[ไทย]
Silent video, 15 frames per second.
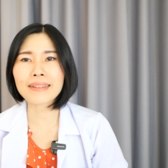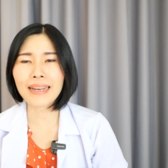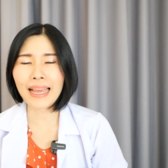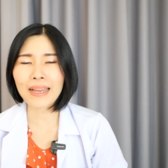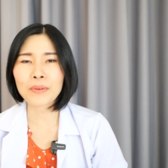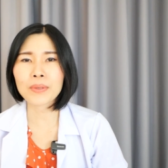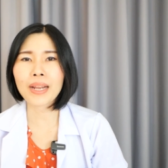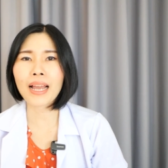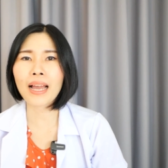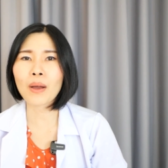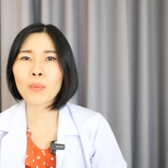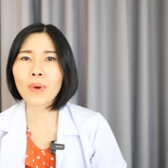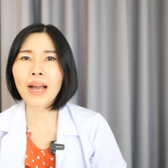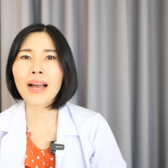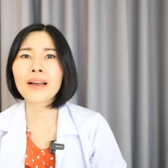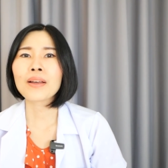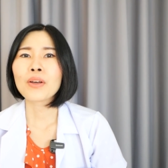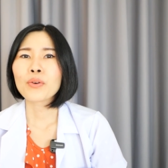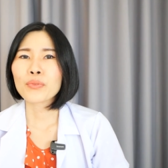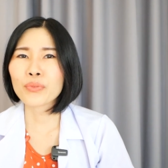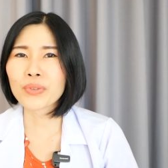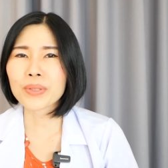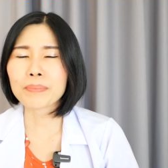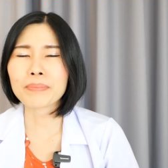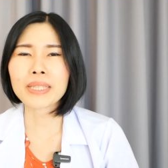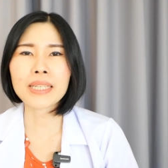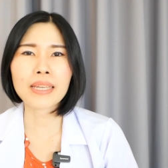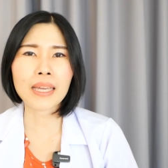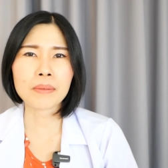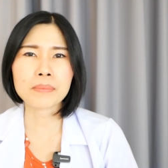บ้างแล้วนะคะว่าฝุ่น
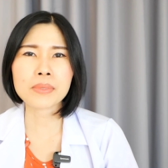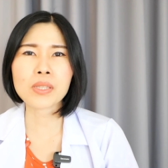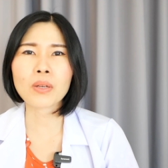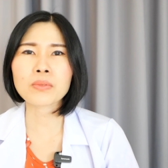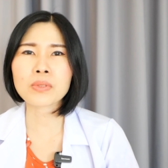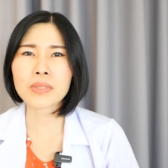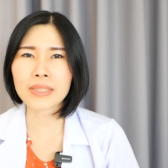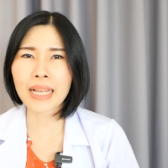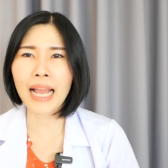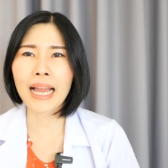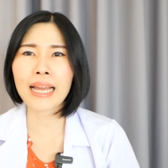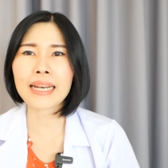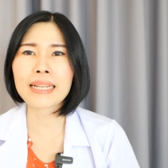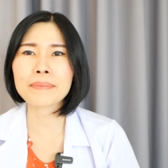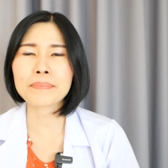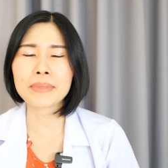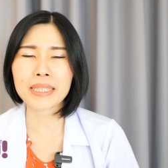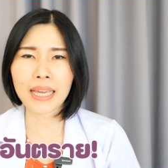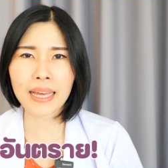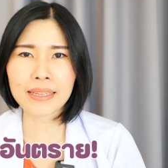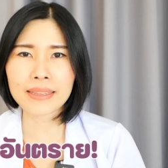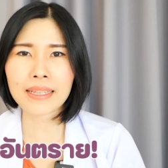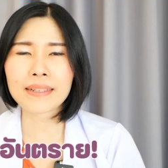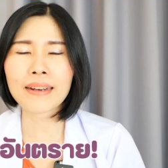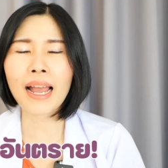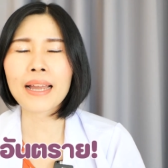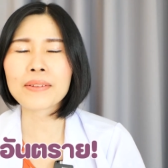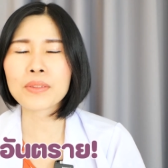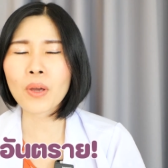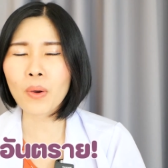PM 2.5 นั้นมีอันต
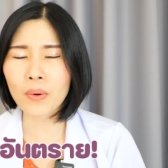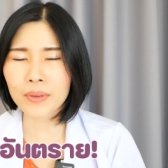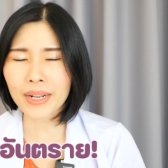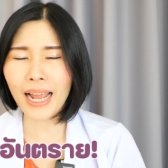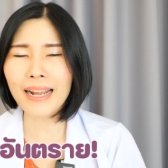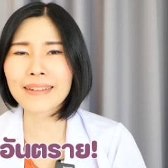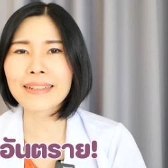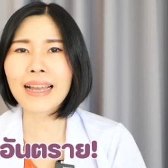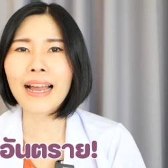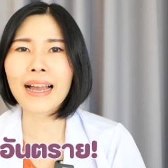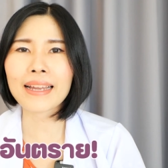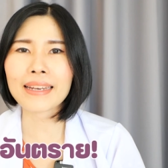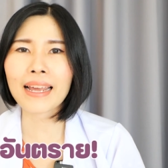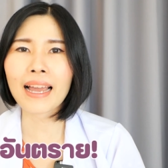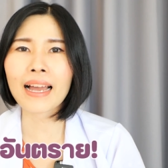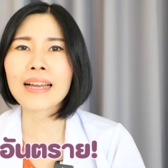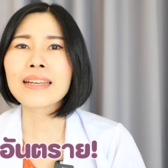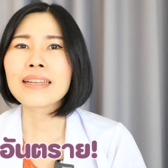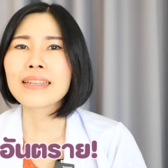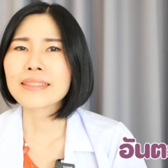รายต่อร่างกายนะคะ